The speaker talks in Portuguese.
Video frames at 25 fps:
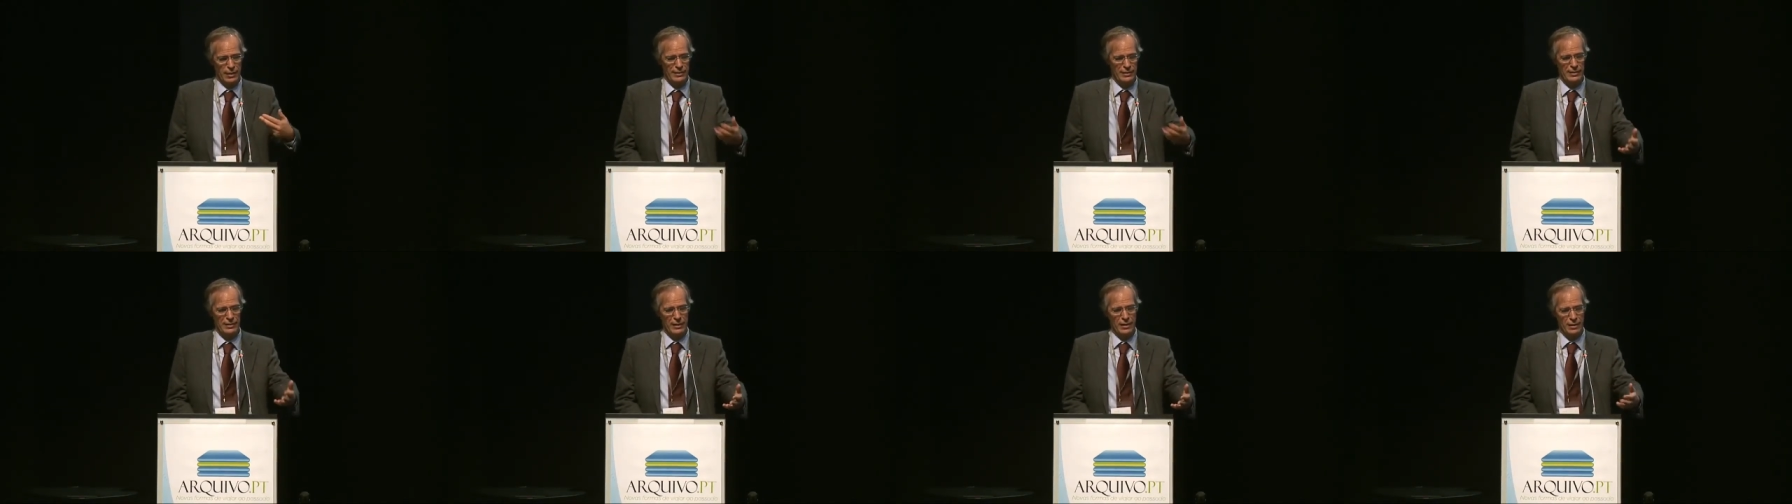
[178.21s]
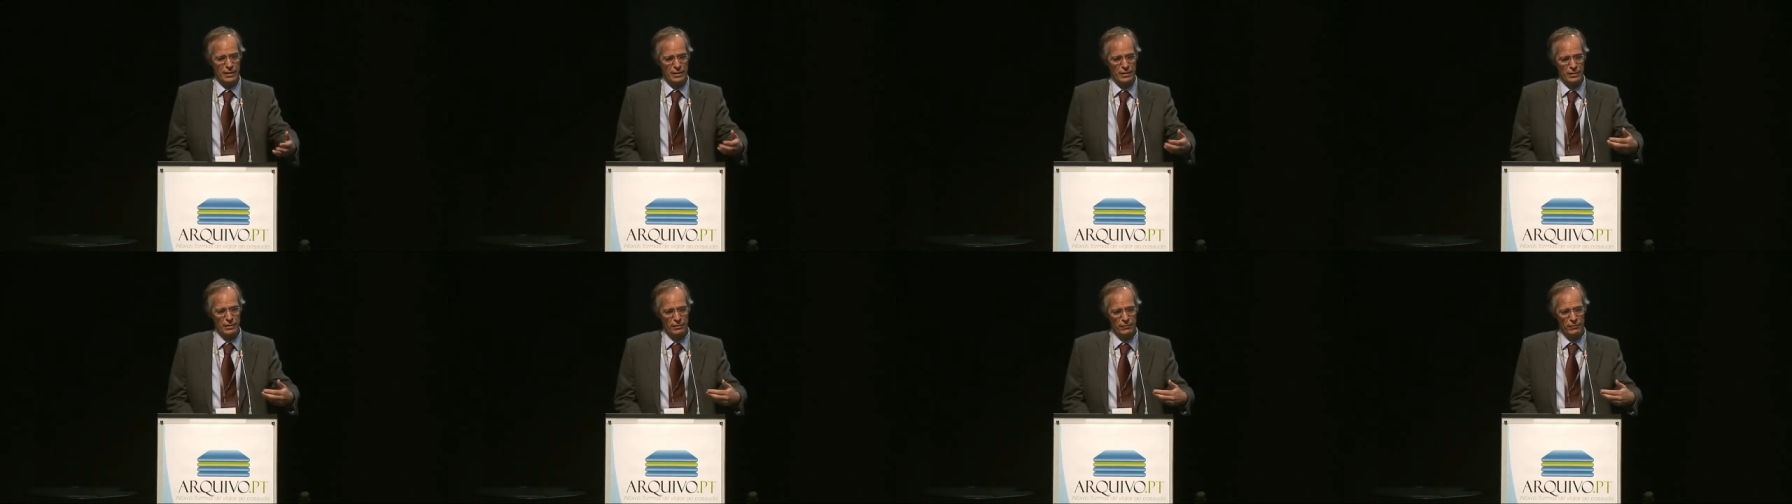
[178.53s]
a
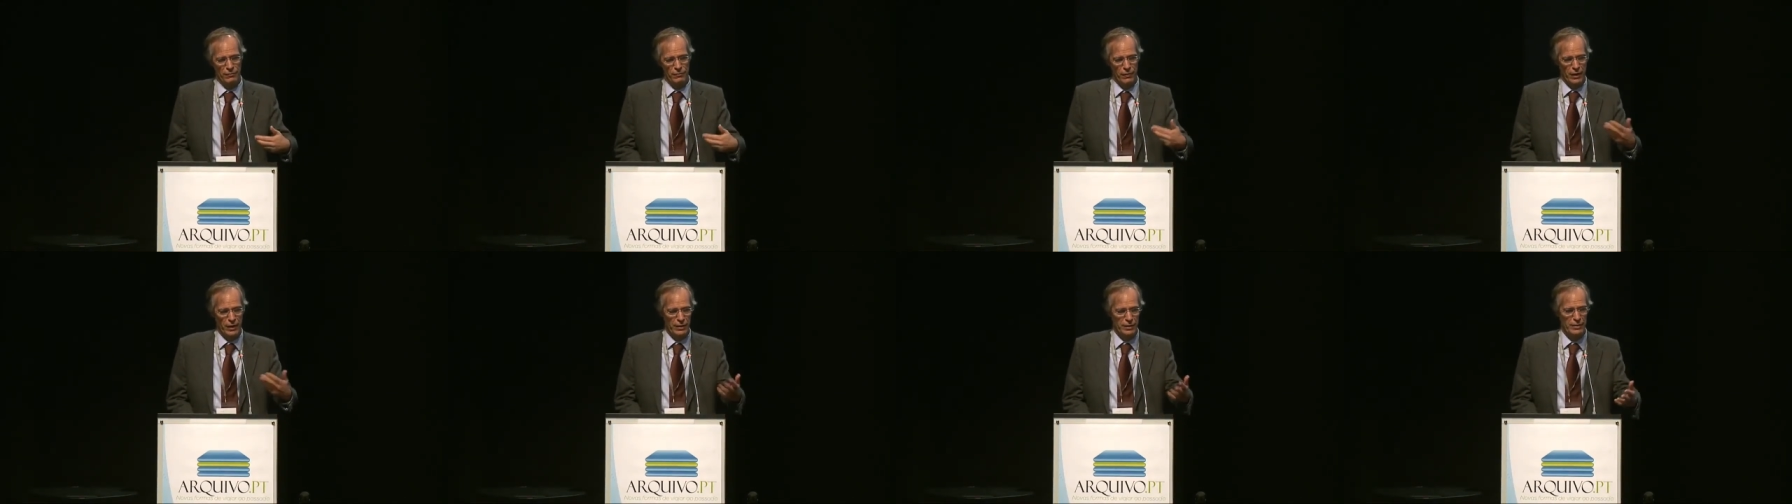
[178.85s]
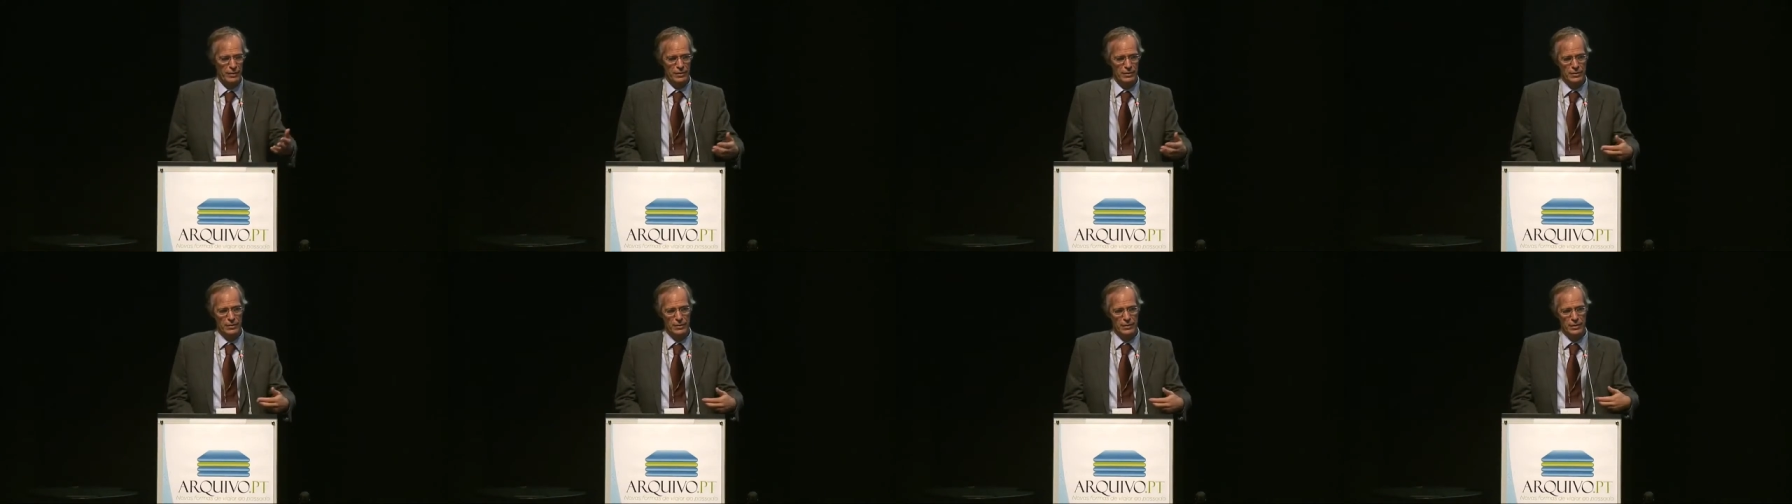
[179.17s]
ser
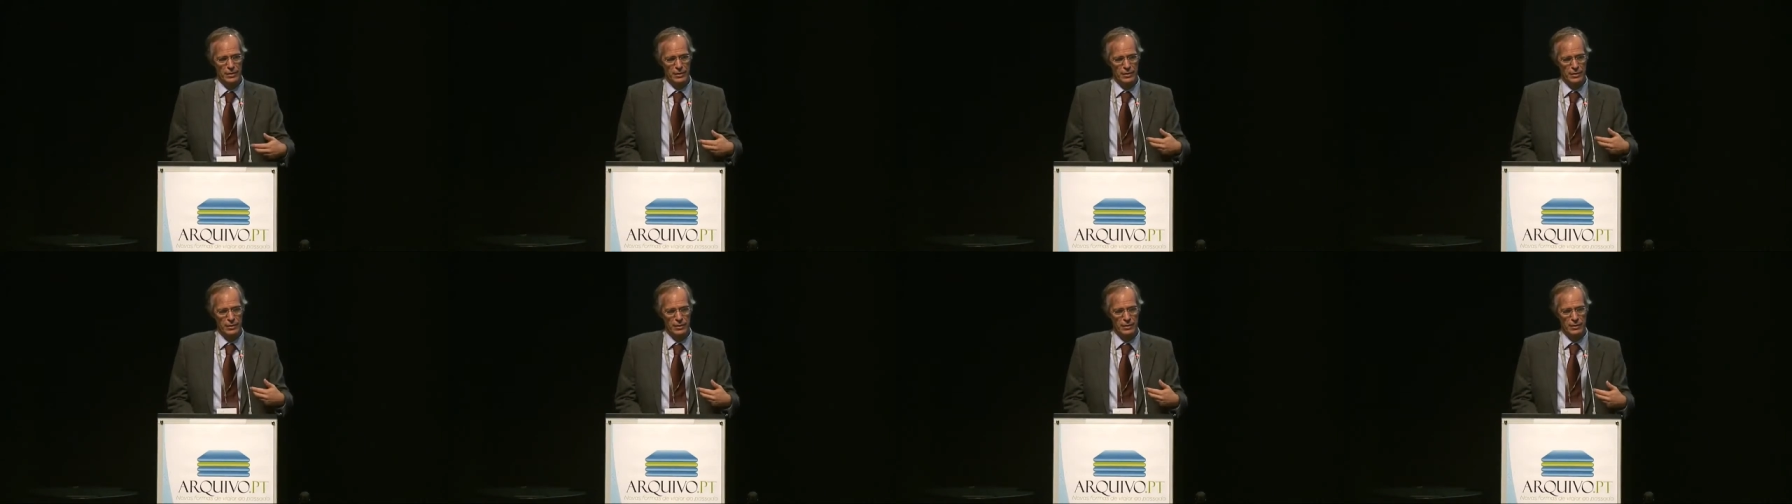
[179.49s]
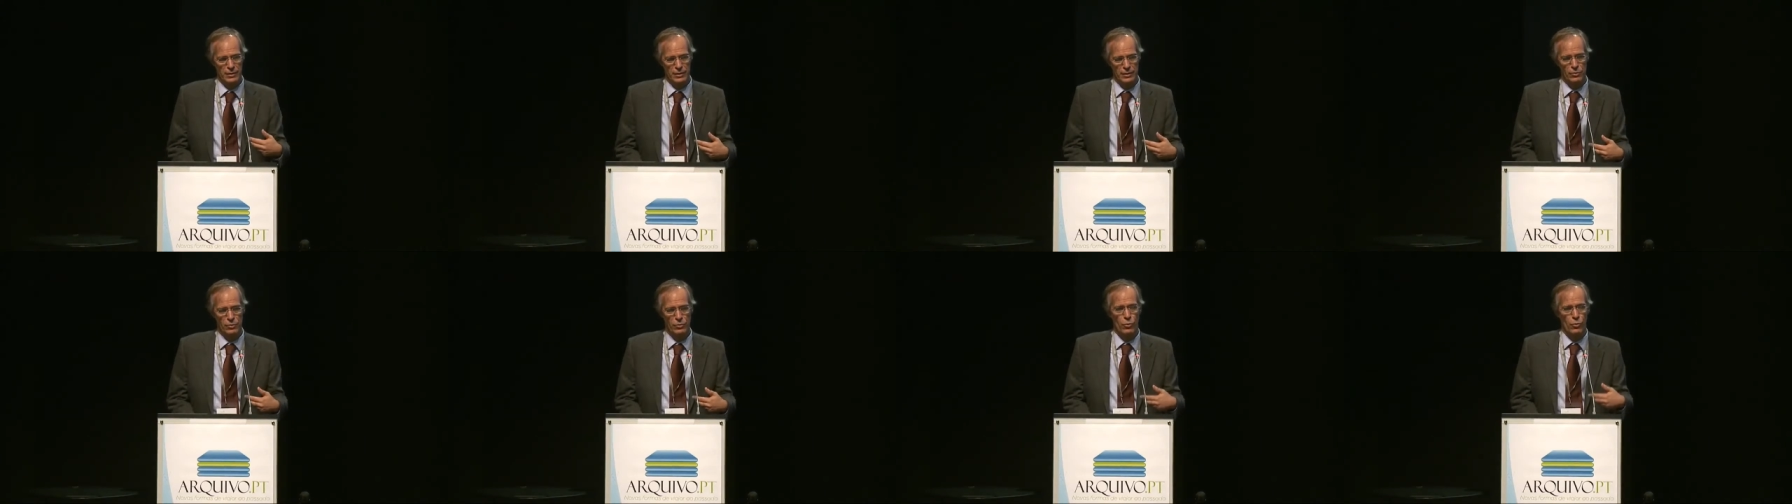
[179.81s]
feitas e
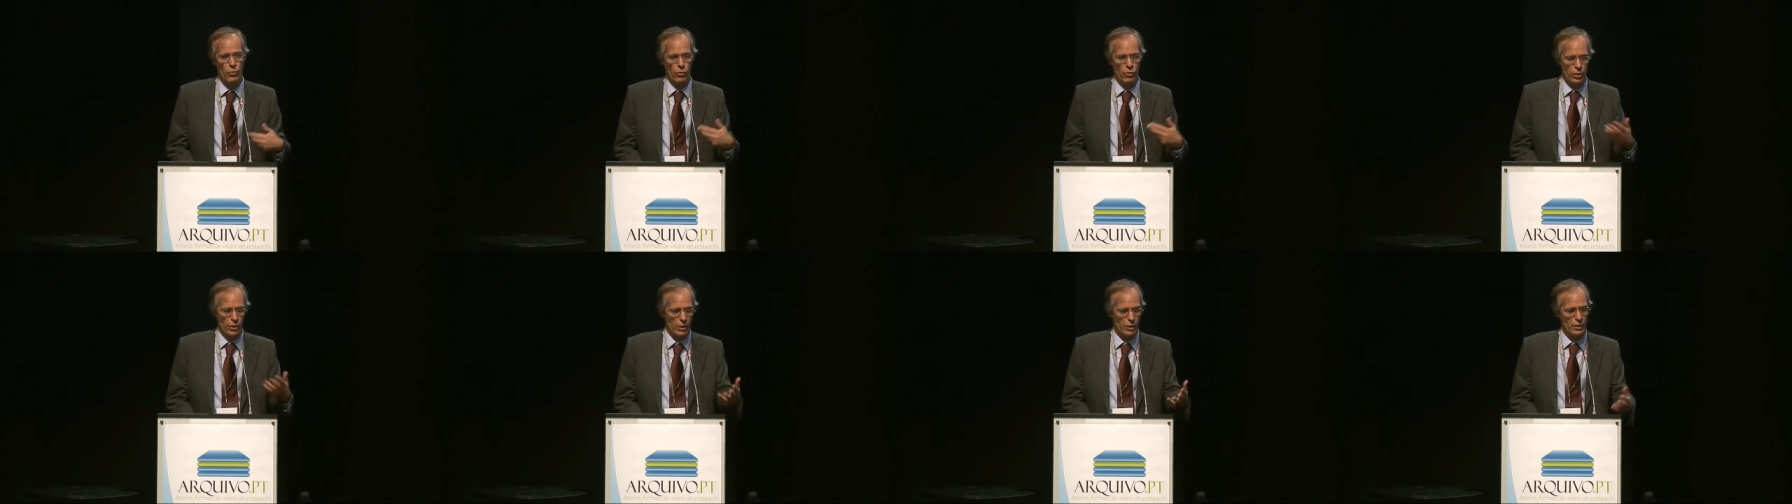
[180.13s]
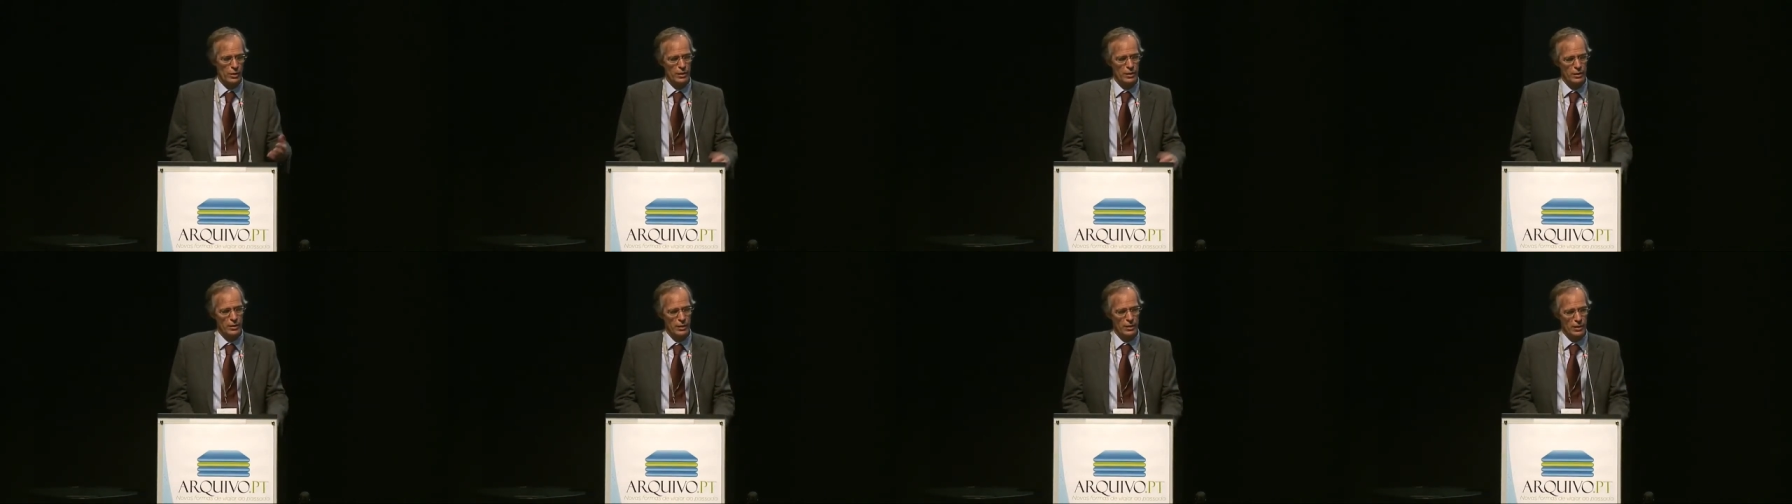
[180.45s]
a
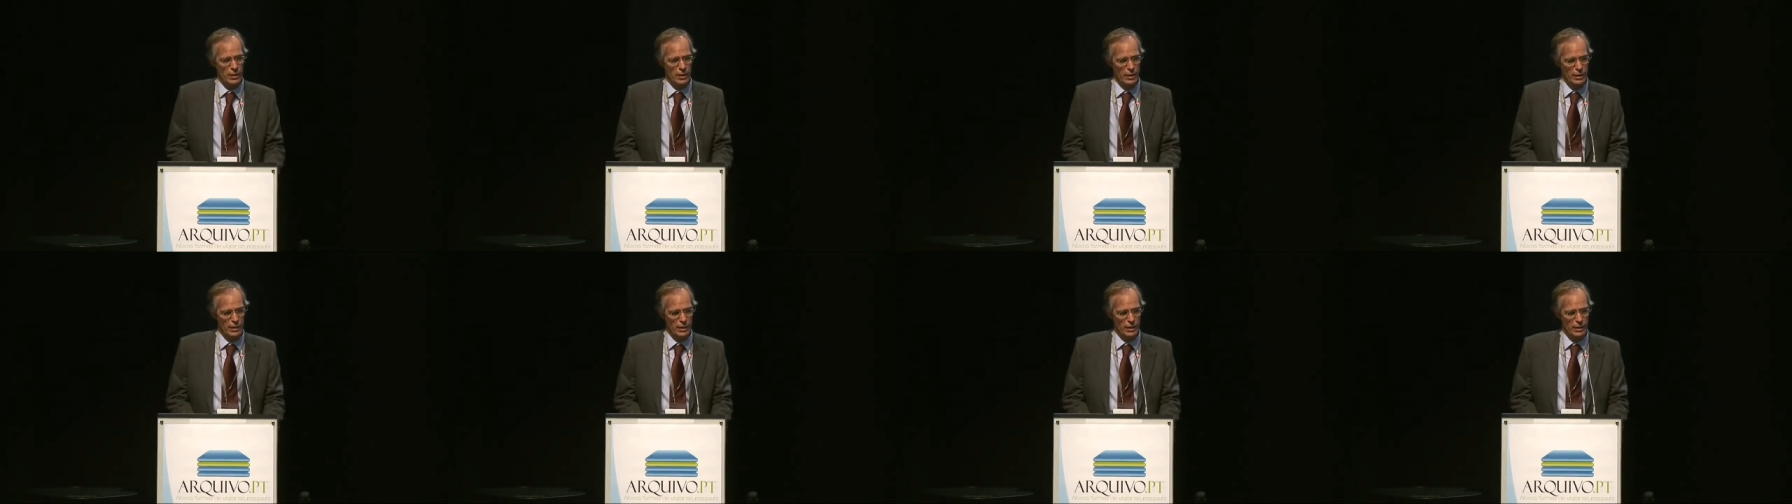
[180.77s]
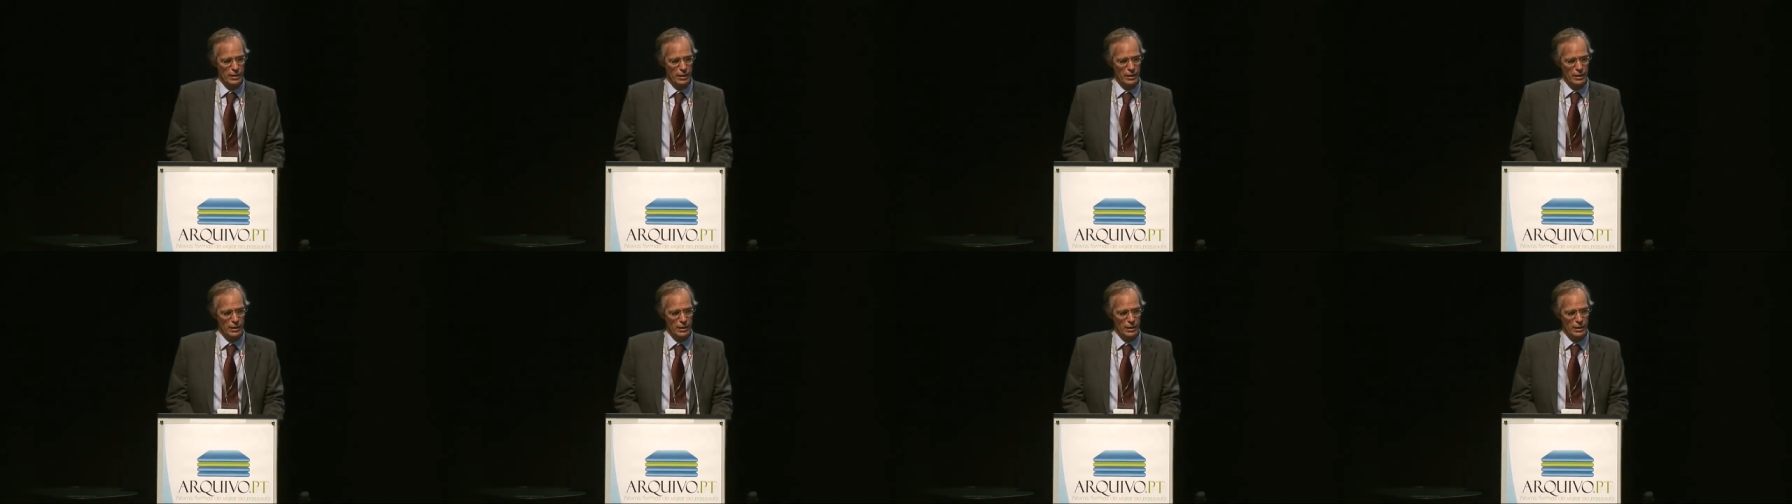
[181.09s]
ocorrer na,